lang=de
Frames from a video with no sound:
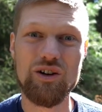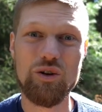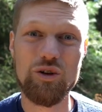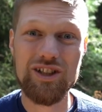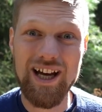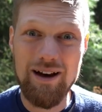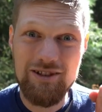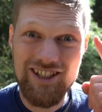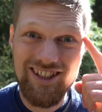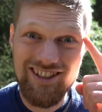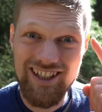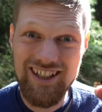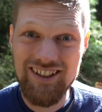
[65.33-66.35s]
und habe die
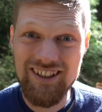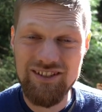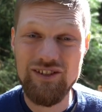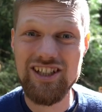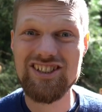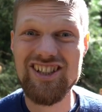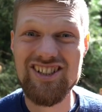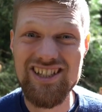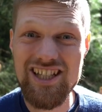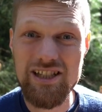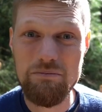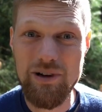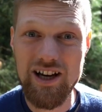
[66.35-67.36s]
Idee, wenn ich das
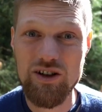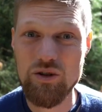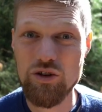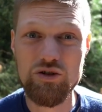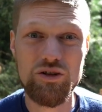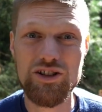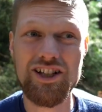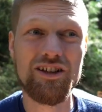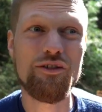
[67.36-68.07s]
nicht mache, kontrollieren